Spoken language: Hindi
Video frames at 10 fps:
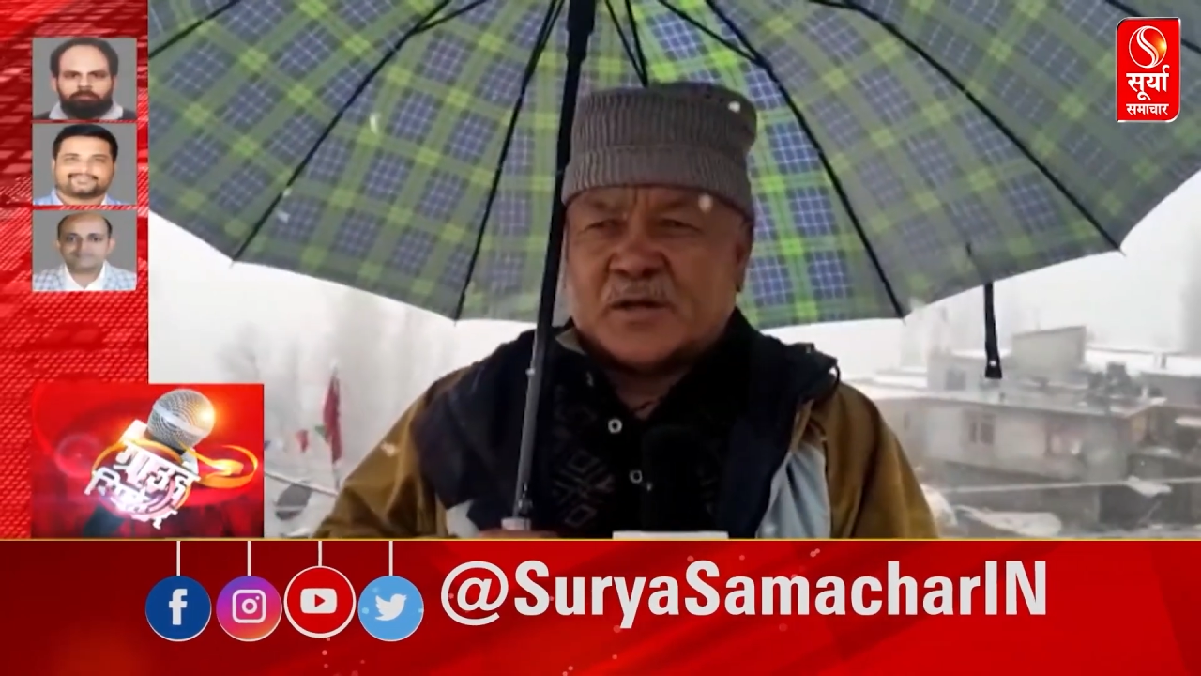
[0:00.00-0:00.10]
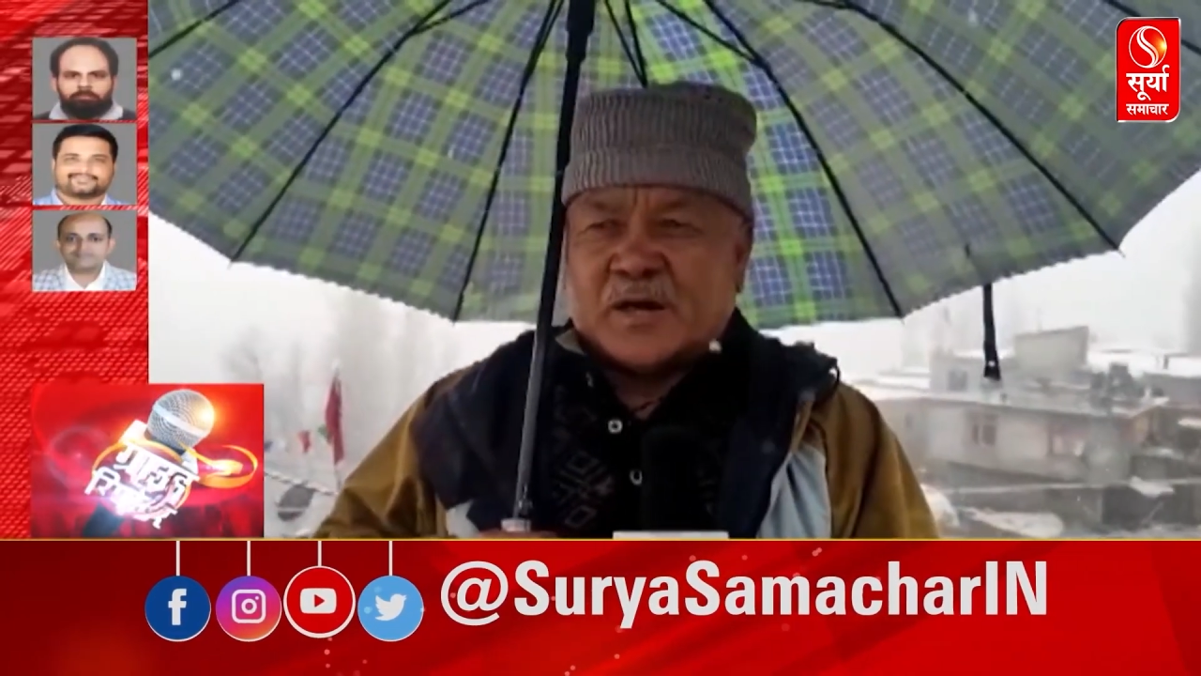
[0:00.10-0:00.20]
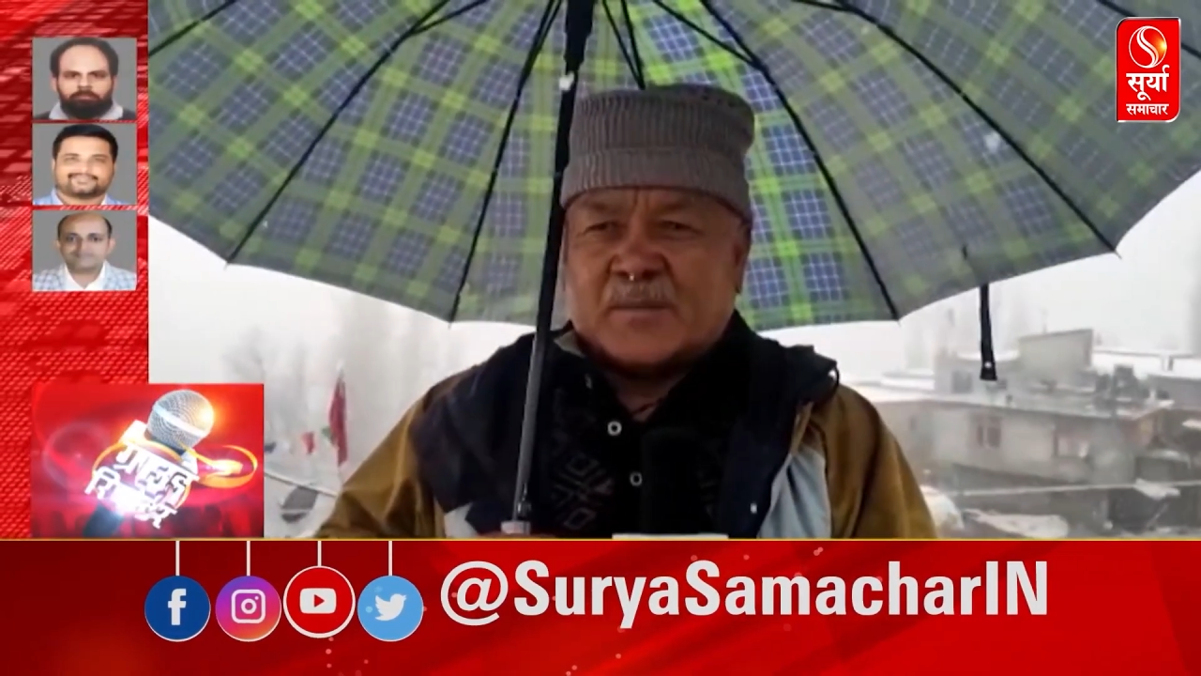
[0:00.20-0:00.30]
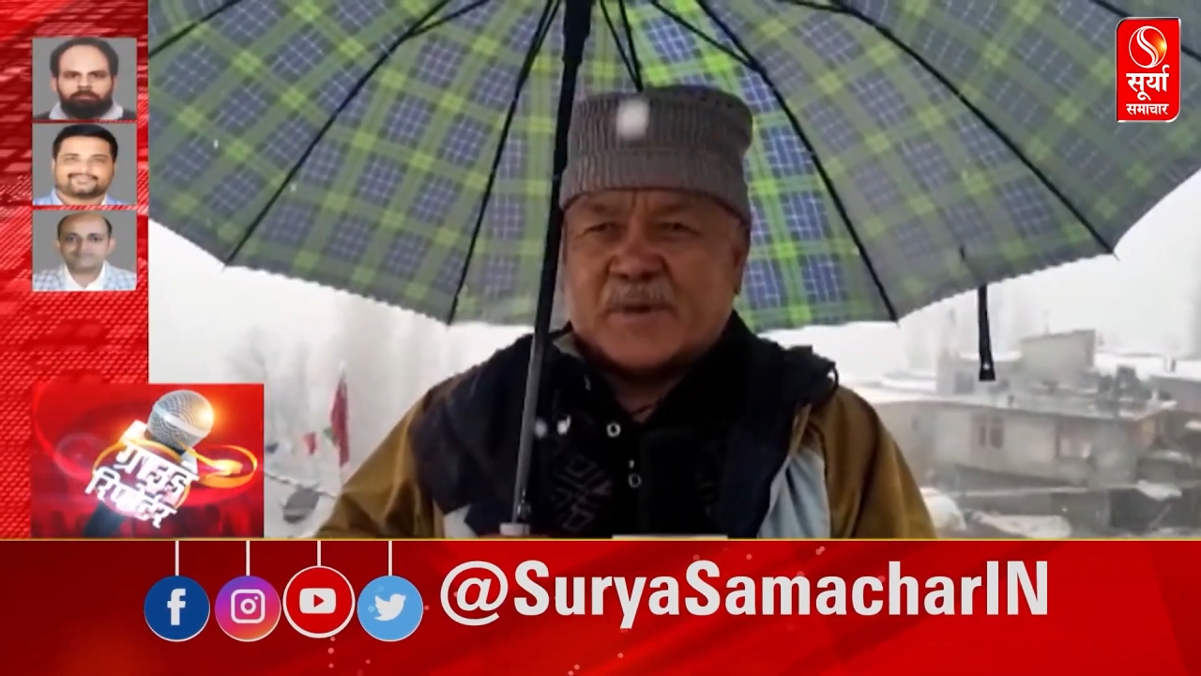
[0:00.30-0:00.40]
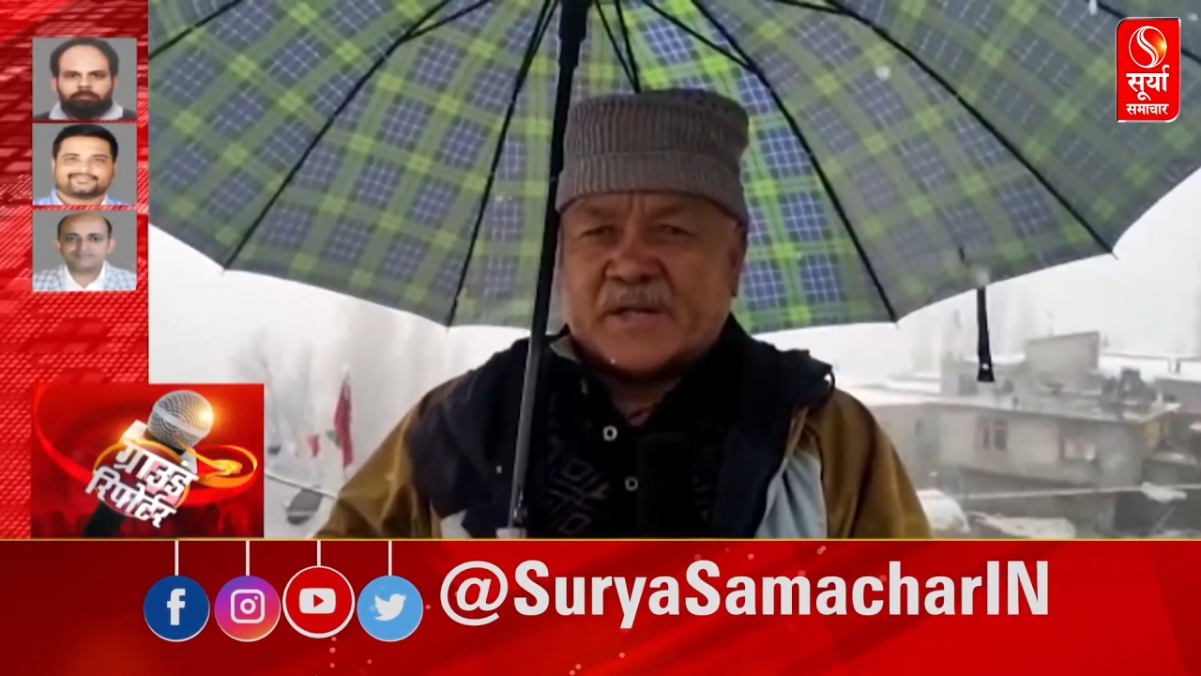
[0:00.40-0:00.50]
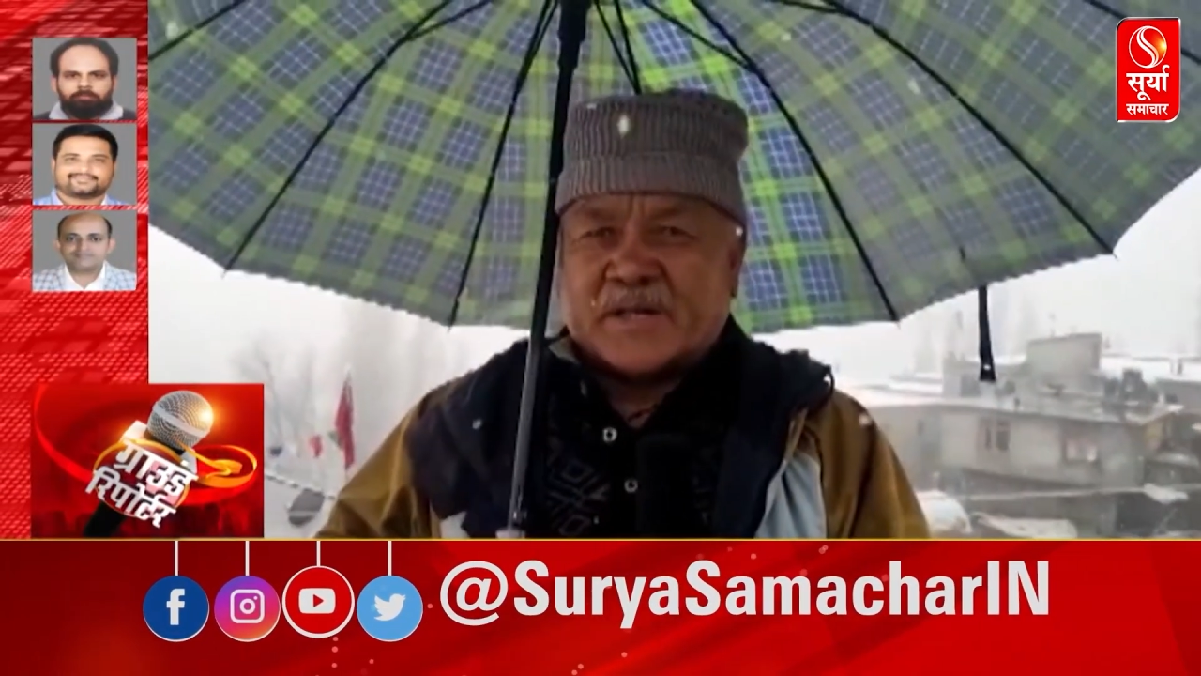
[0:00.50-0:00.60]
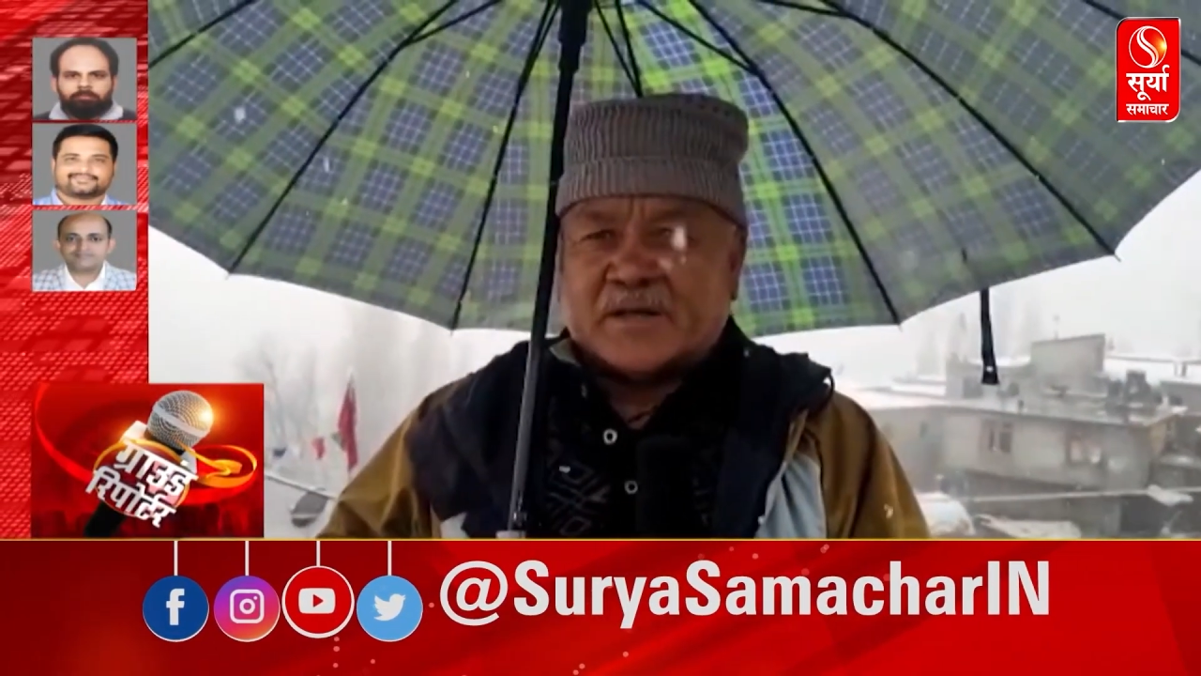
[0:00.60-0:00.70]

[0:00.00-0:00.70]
हमारे